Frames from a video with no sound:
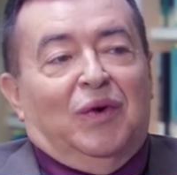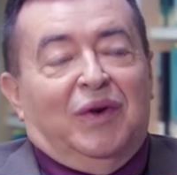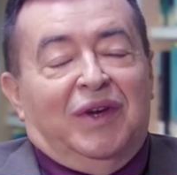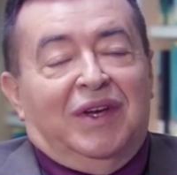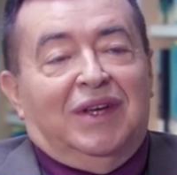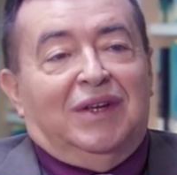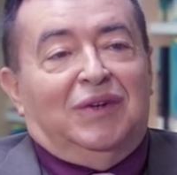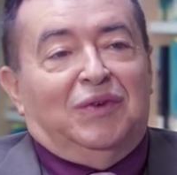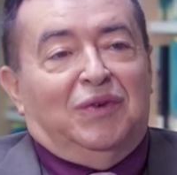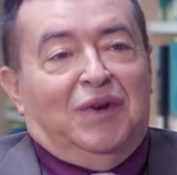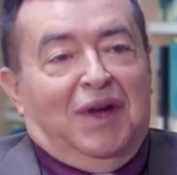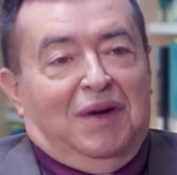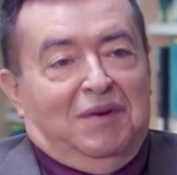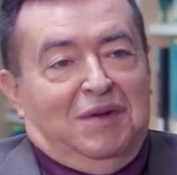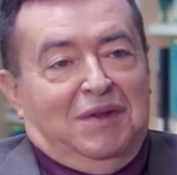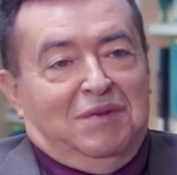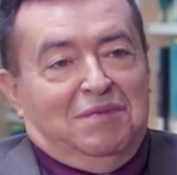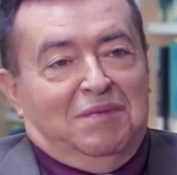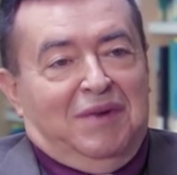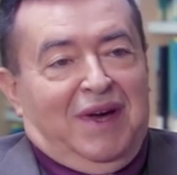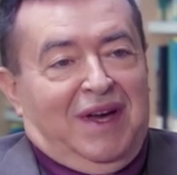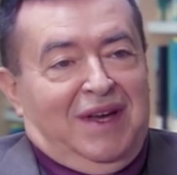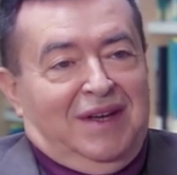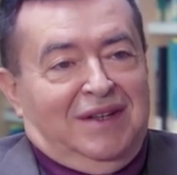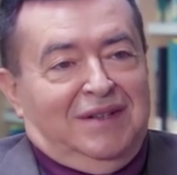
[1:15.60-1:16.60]
oír una
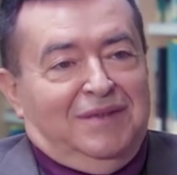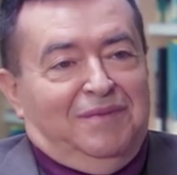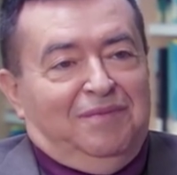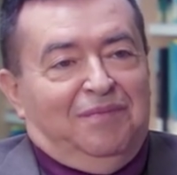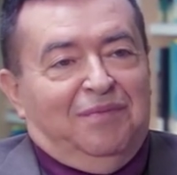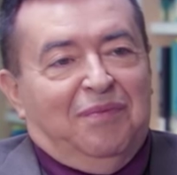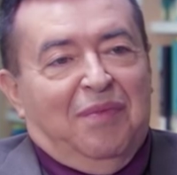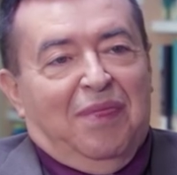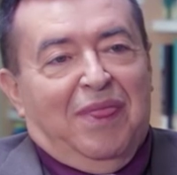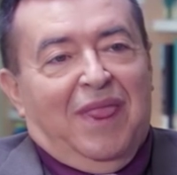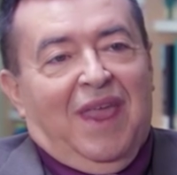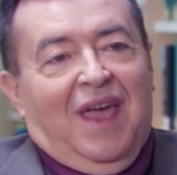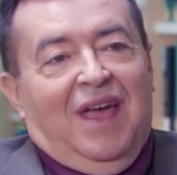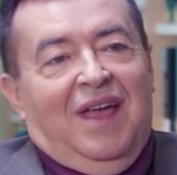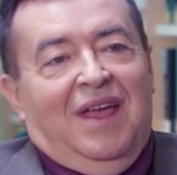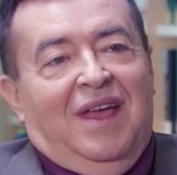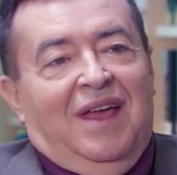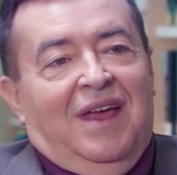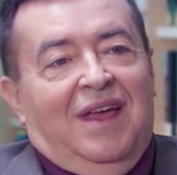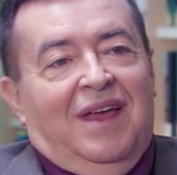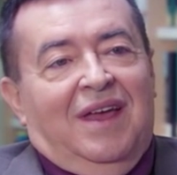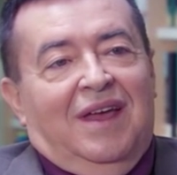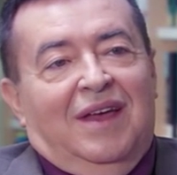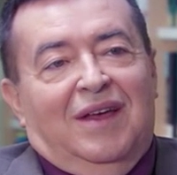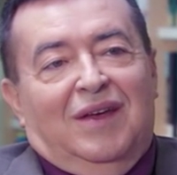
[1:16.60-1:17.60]
vez más
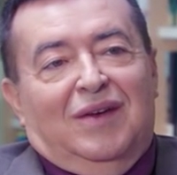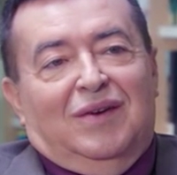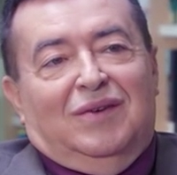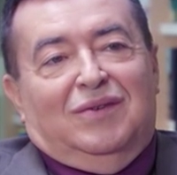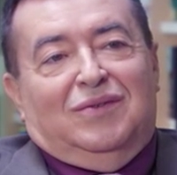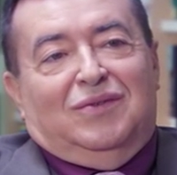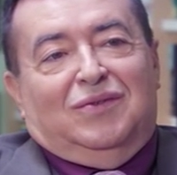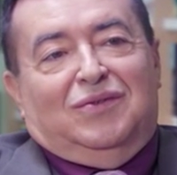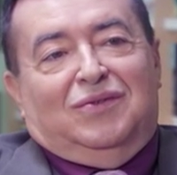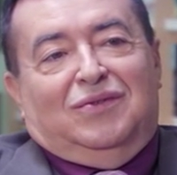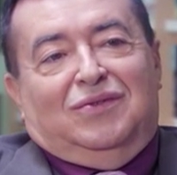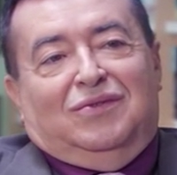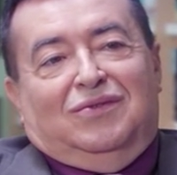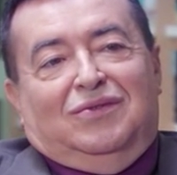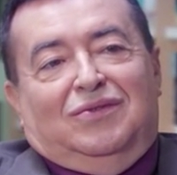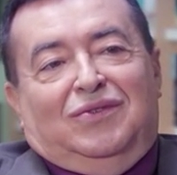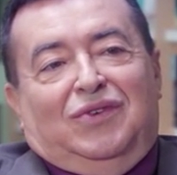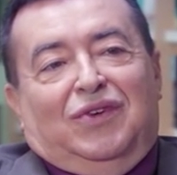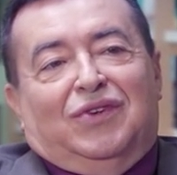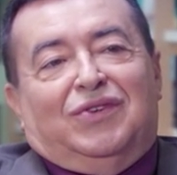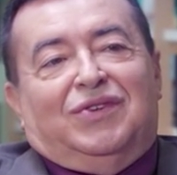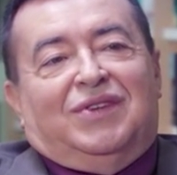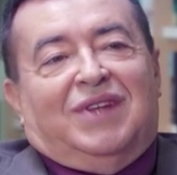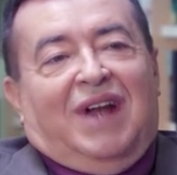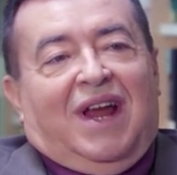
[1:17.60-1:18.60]
eh,
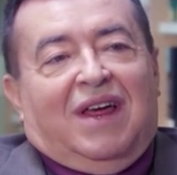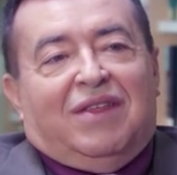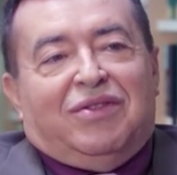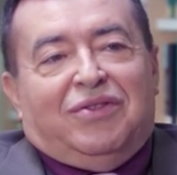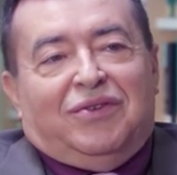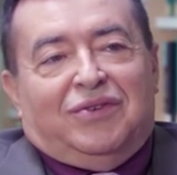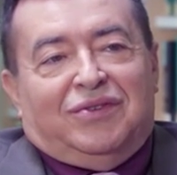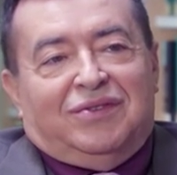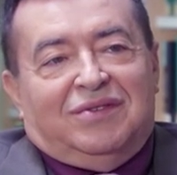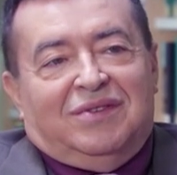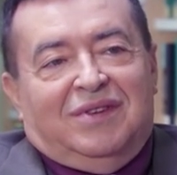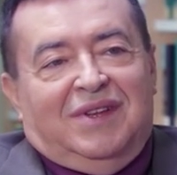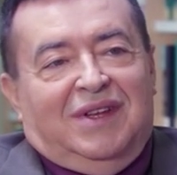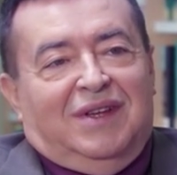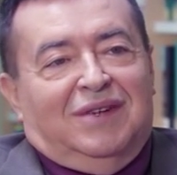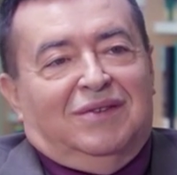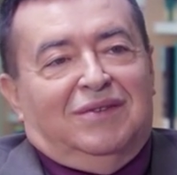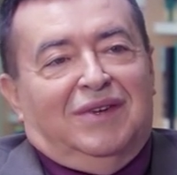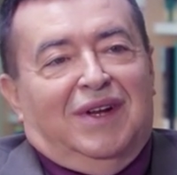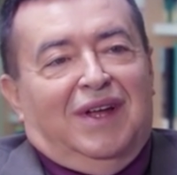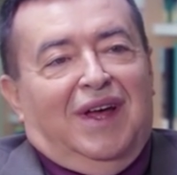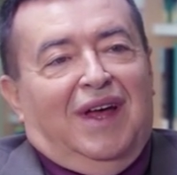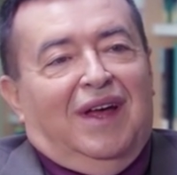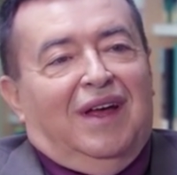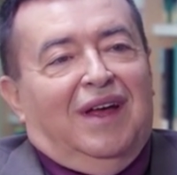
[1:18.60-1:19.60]
unos trazos de
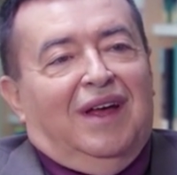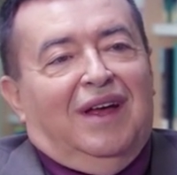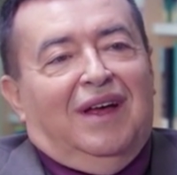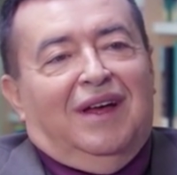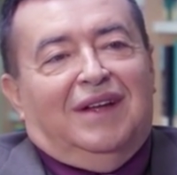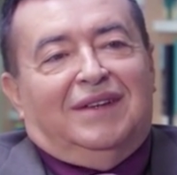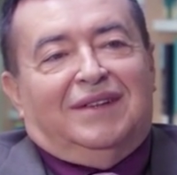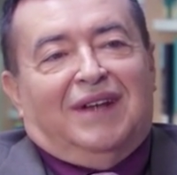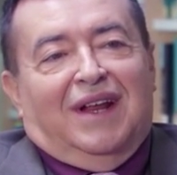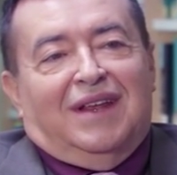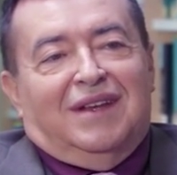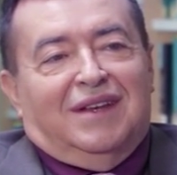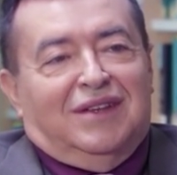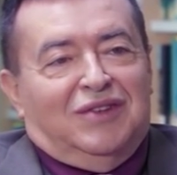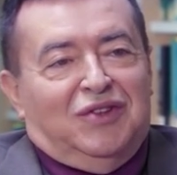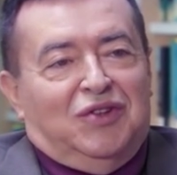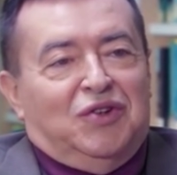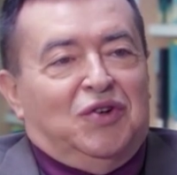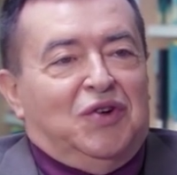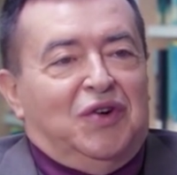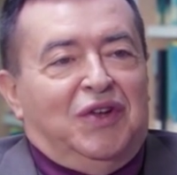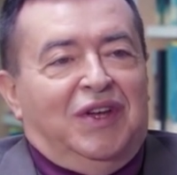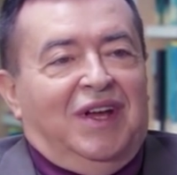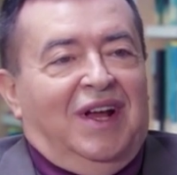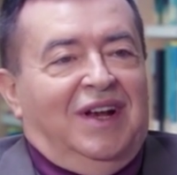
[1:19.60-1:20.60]
una
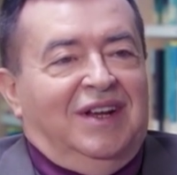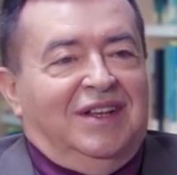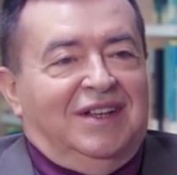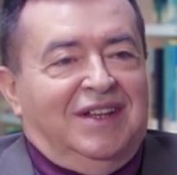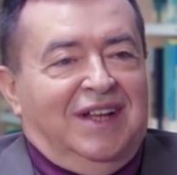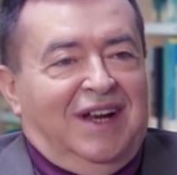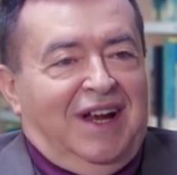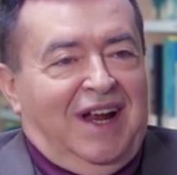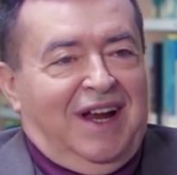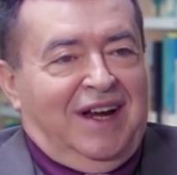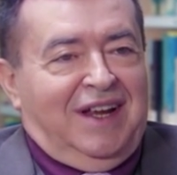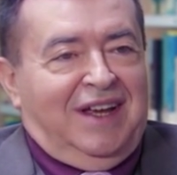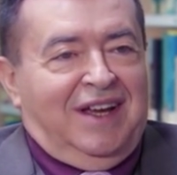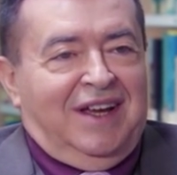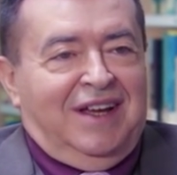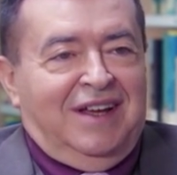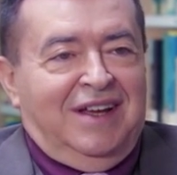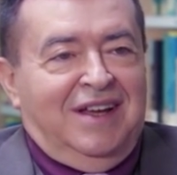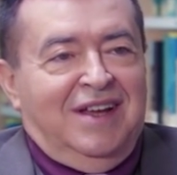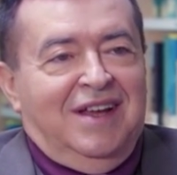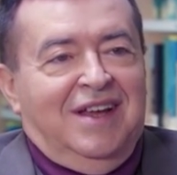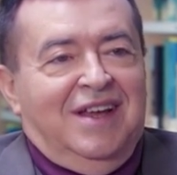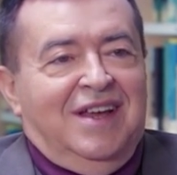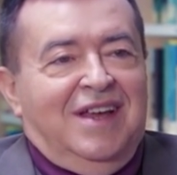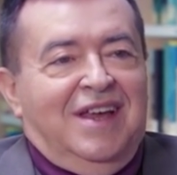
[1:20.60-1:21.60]
trayectoria literaria
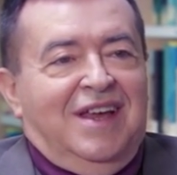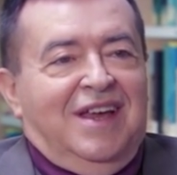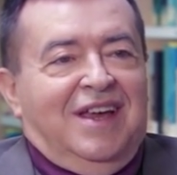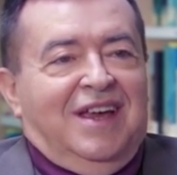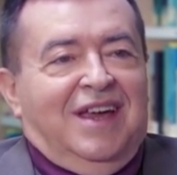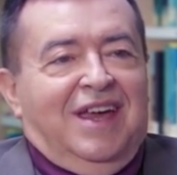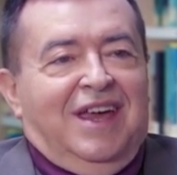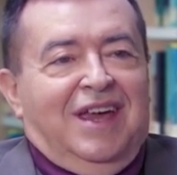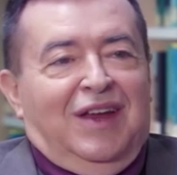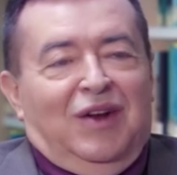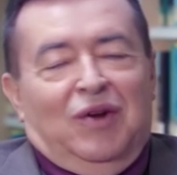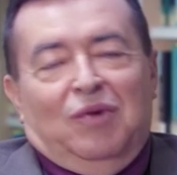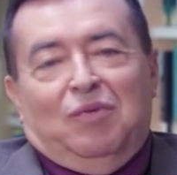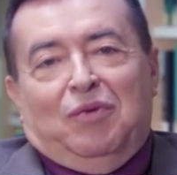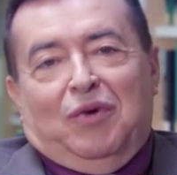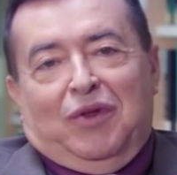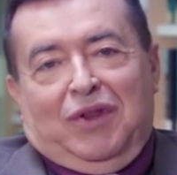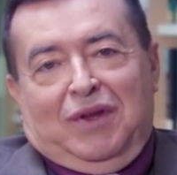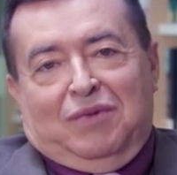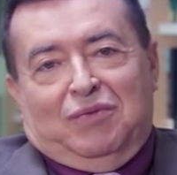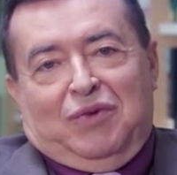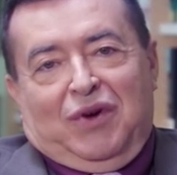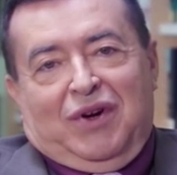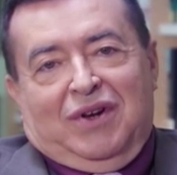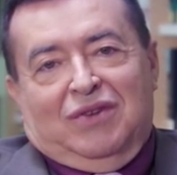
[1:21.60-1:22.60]
que no
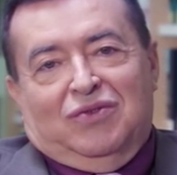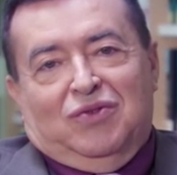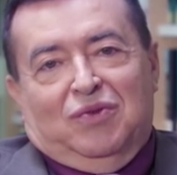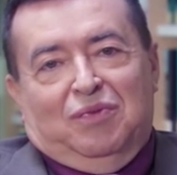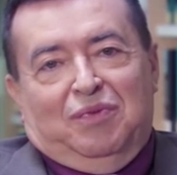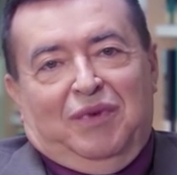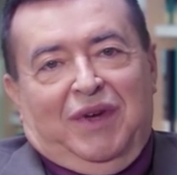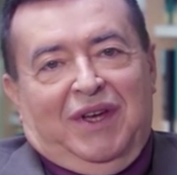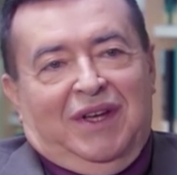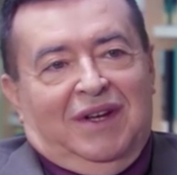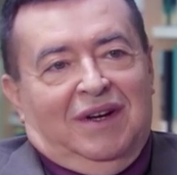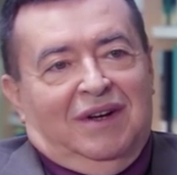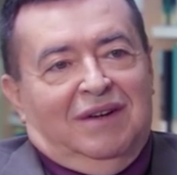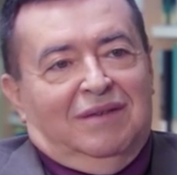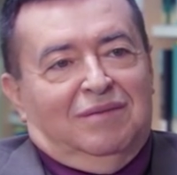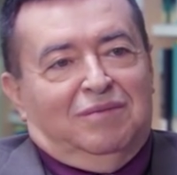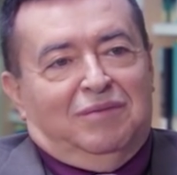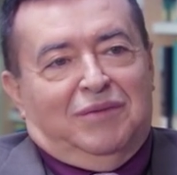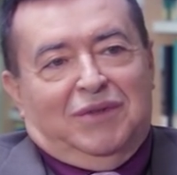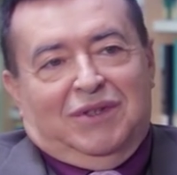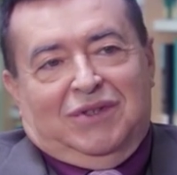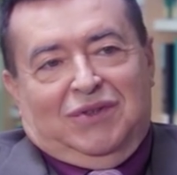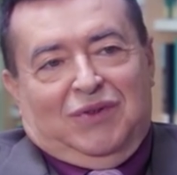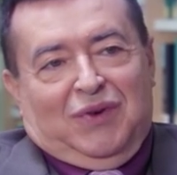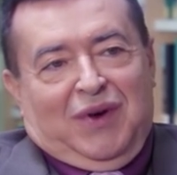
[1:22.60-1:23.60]
podemos resumir,
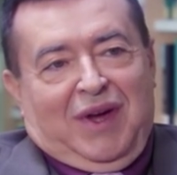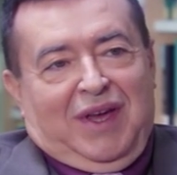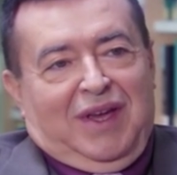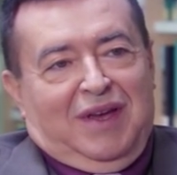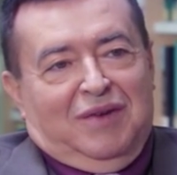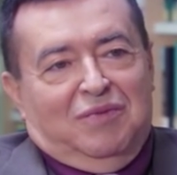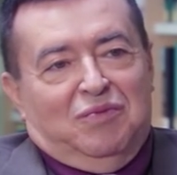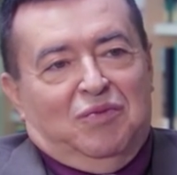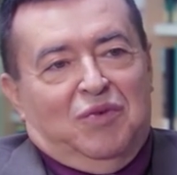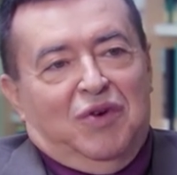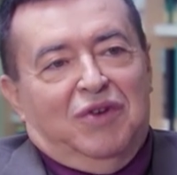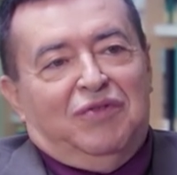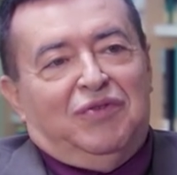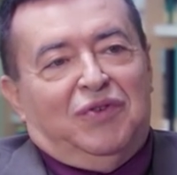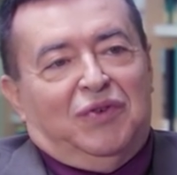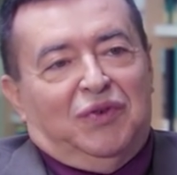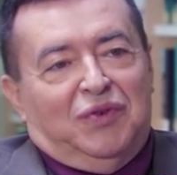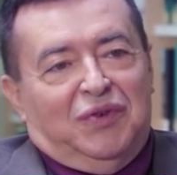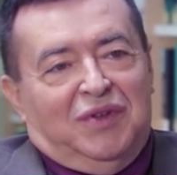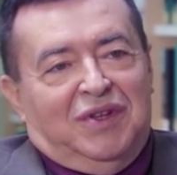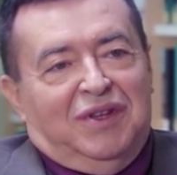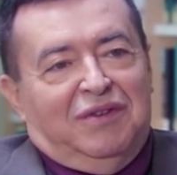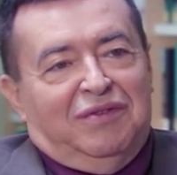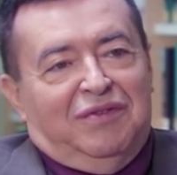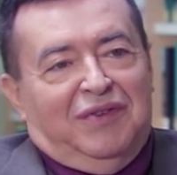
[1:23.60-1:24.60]
puesto que es muy
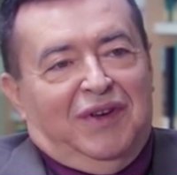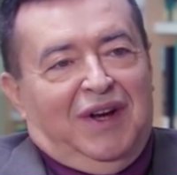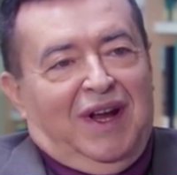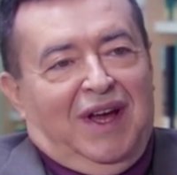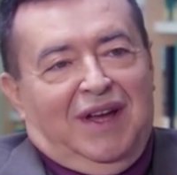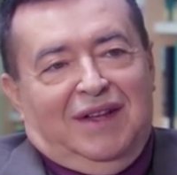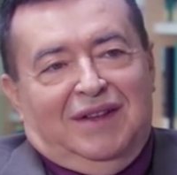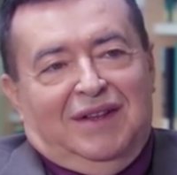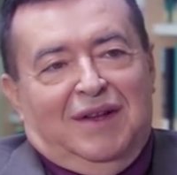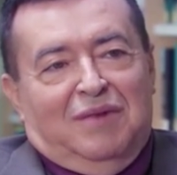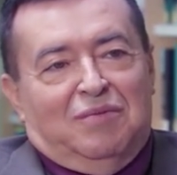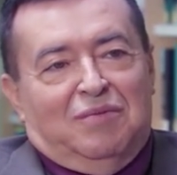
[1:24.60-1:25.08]
fructífera en